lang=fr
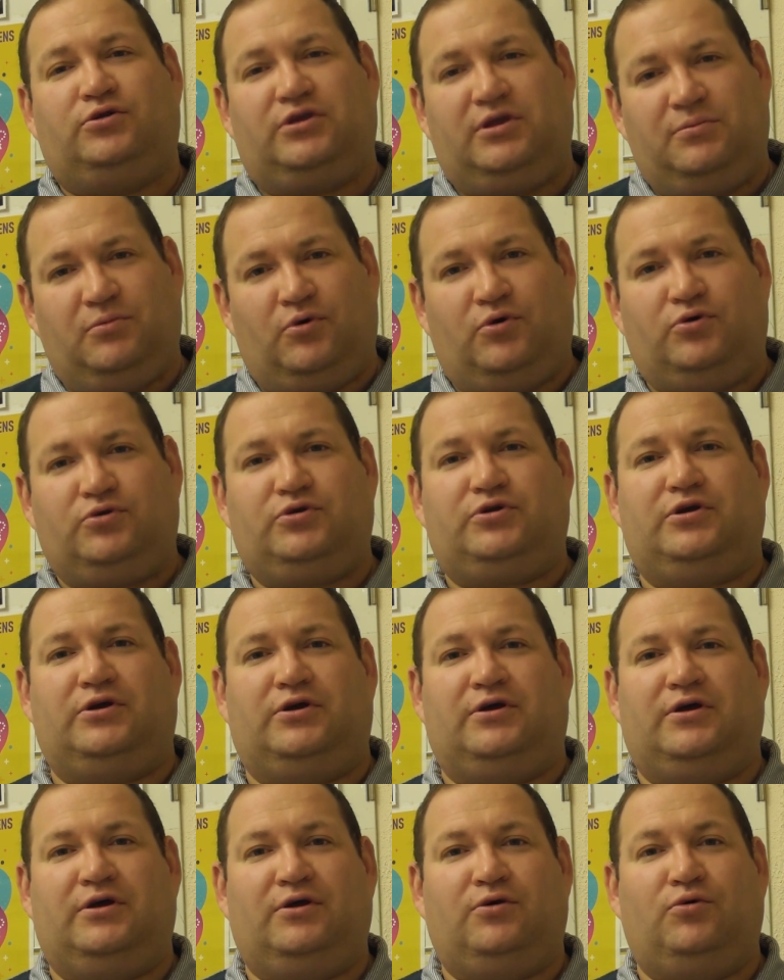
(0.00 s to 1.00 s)
dimanche
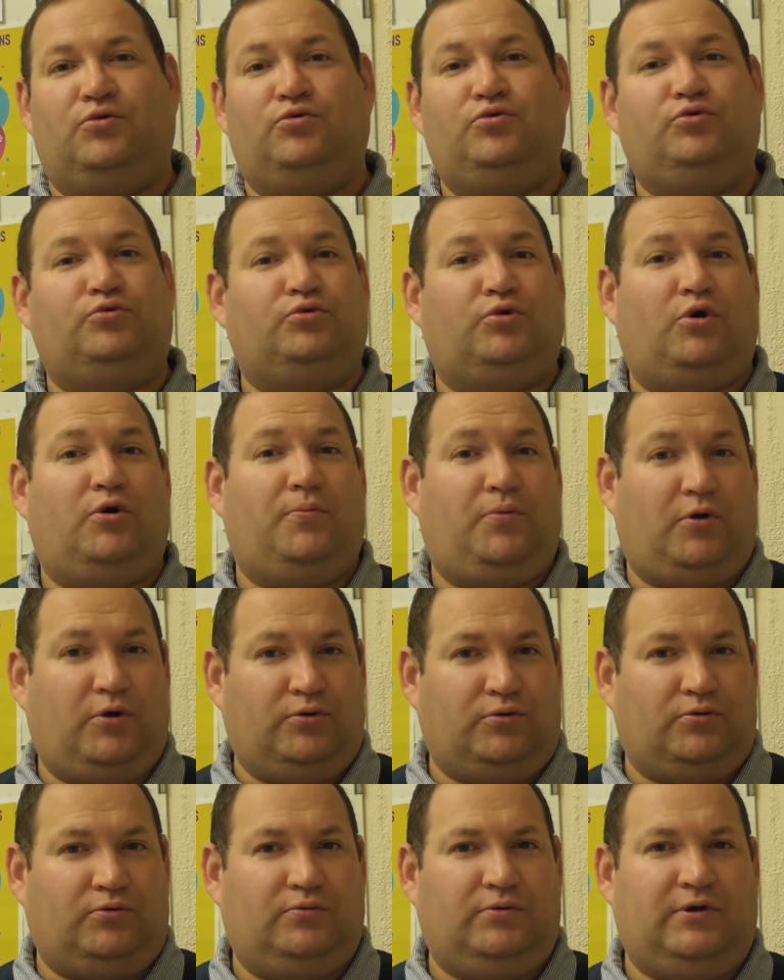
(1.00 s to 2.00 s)
où nous
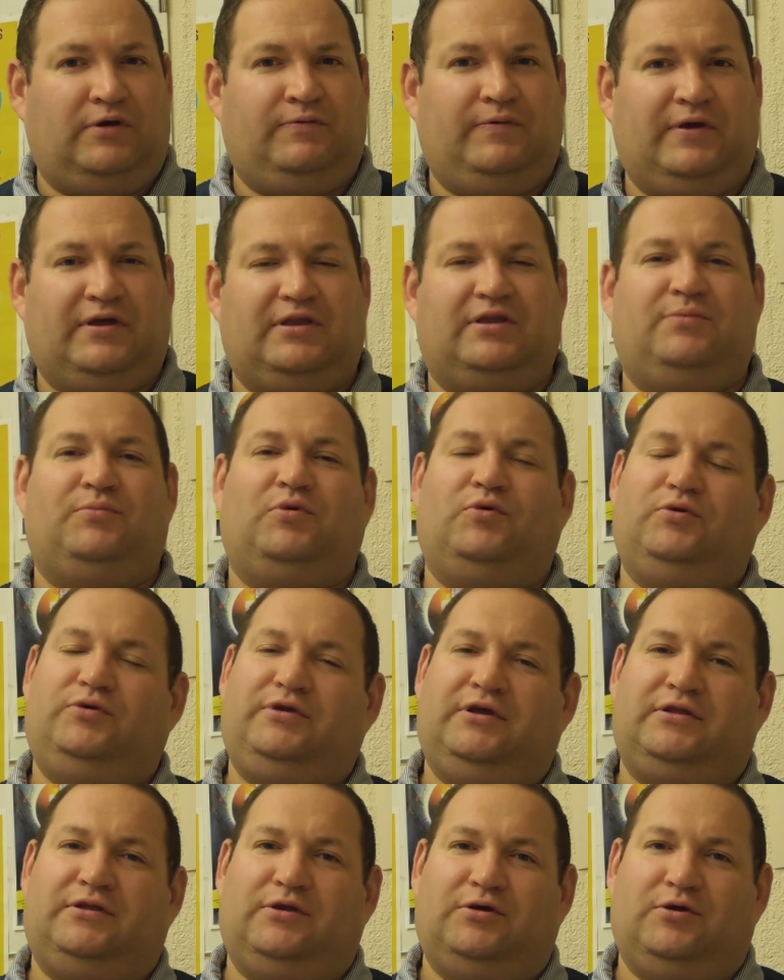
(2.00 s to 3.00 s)
reprenons effectivement
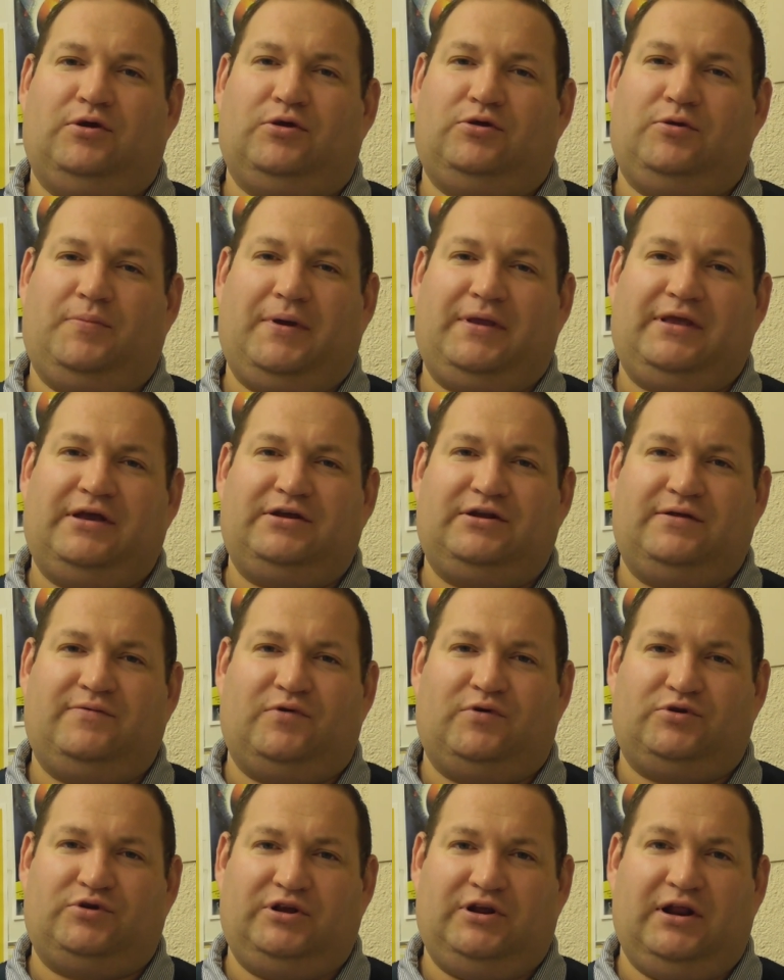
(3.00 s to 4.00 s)
cette, ce passage
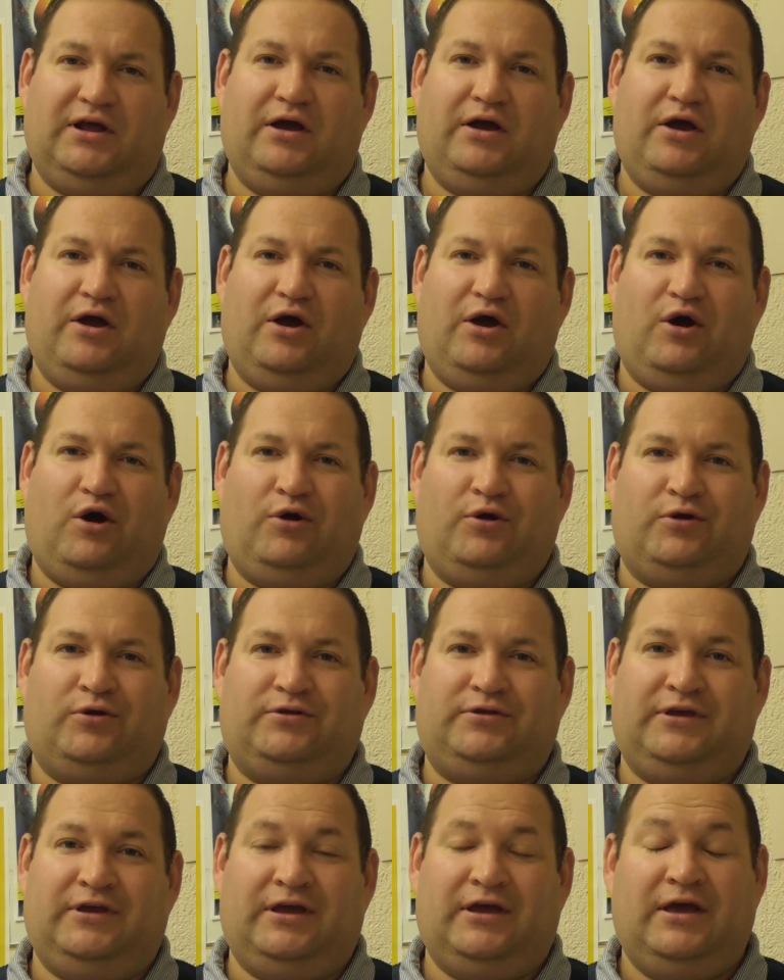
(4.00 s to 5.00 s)
d'évangile en
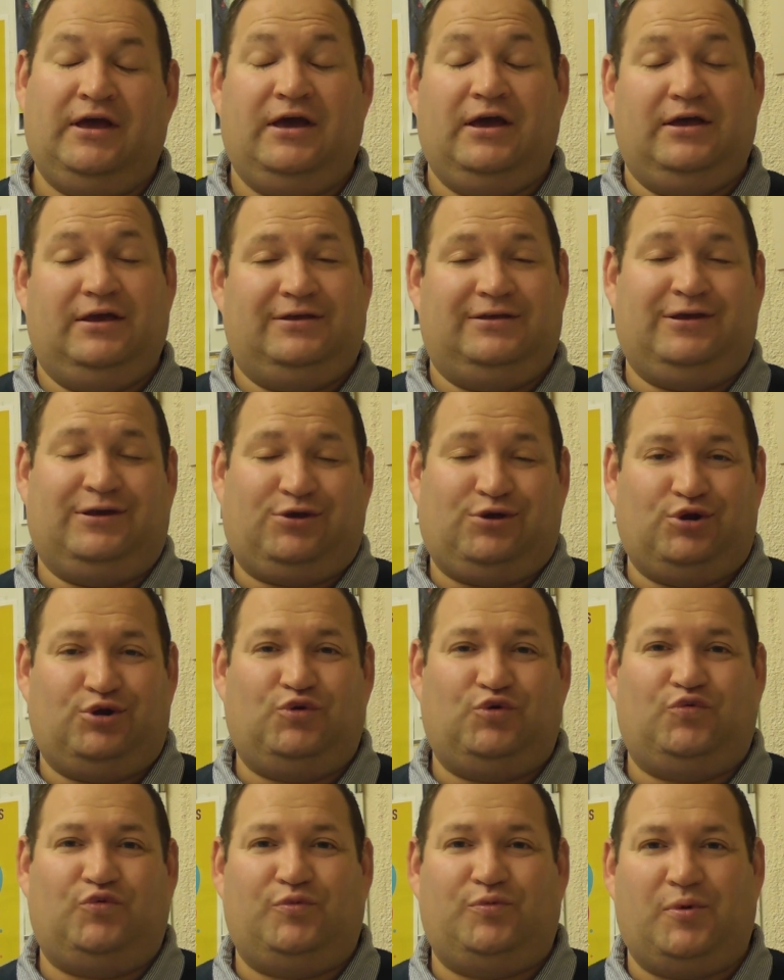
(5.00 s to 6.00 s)
entier. C'est ce que je
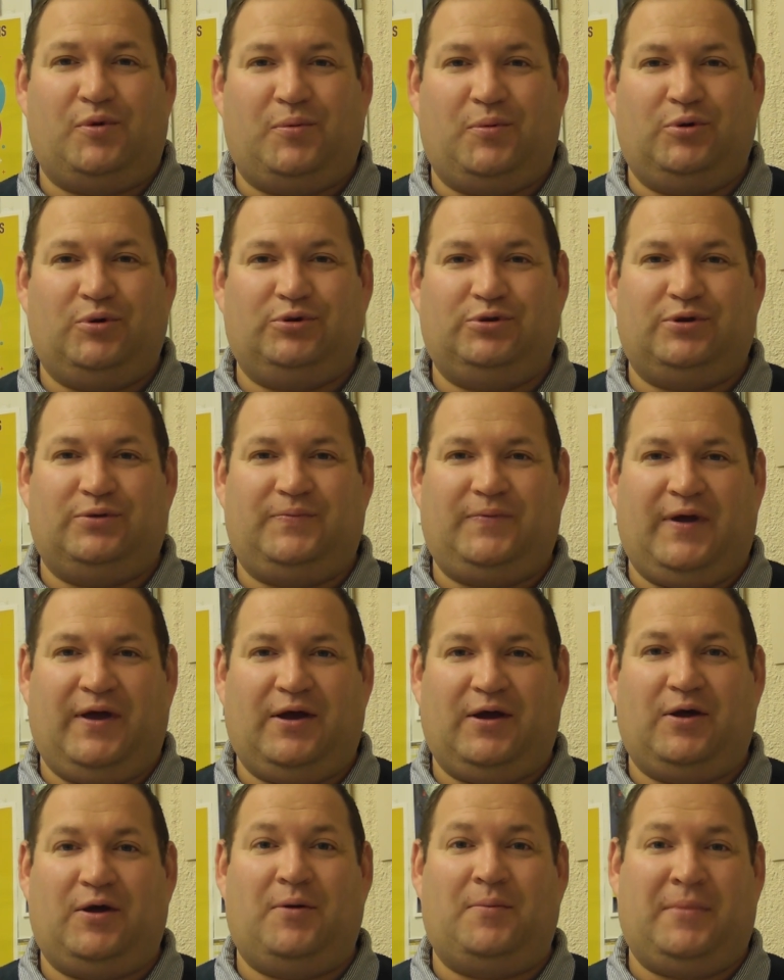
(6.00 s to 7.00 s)
vous propose de
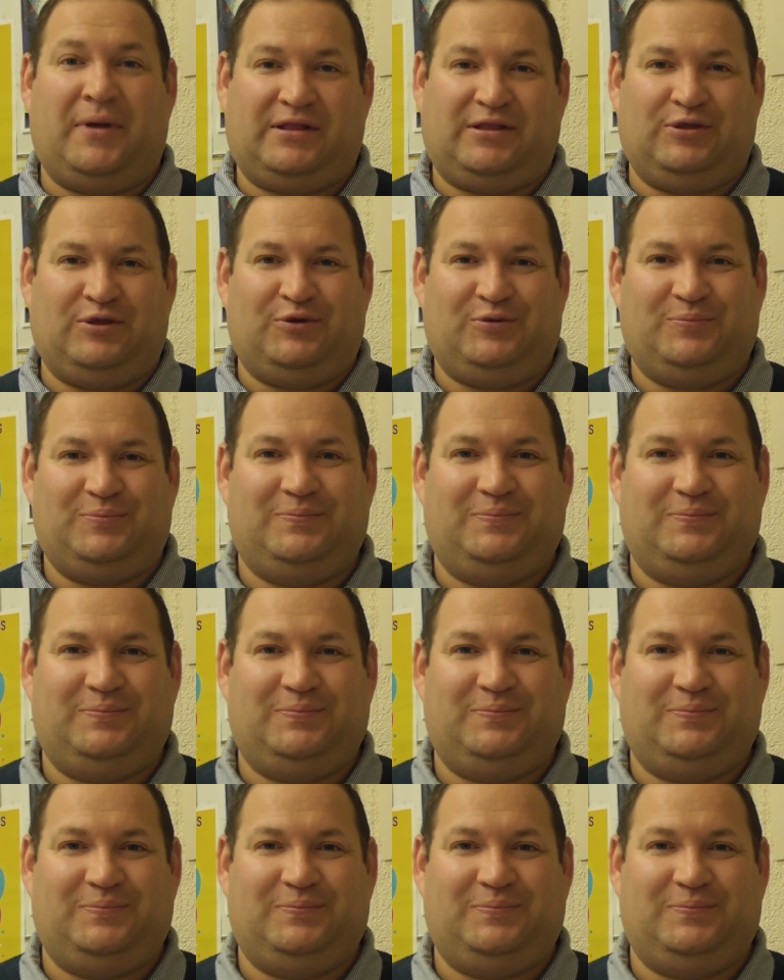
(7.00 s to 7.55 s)
faire maintenant.